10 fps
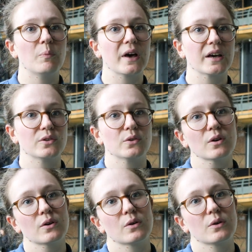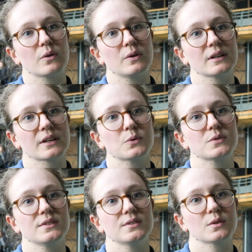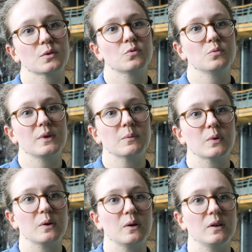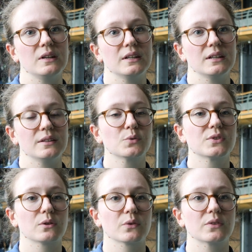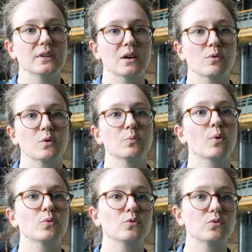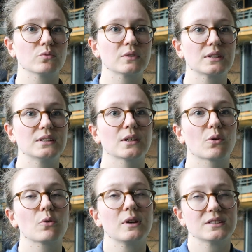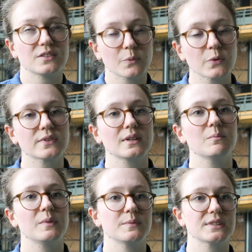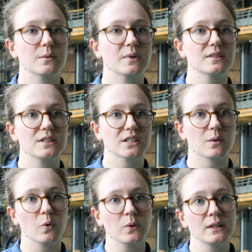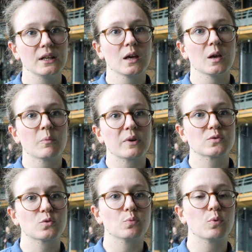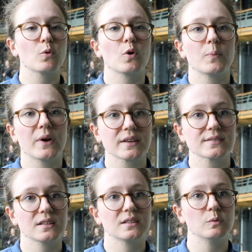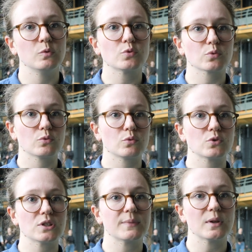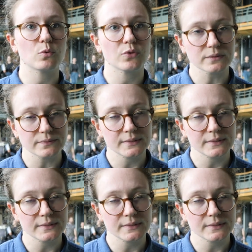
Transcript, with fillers: par ailleurs, ils réussissent tout de même, les Néo-Zélandais, à avoir une production qui est relativement stable, même si elle baisse légèrement, parce que pour parer cette diminution du cheptel ovin,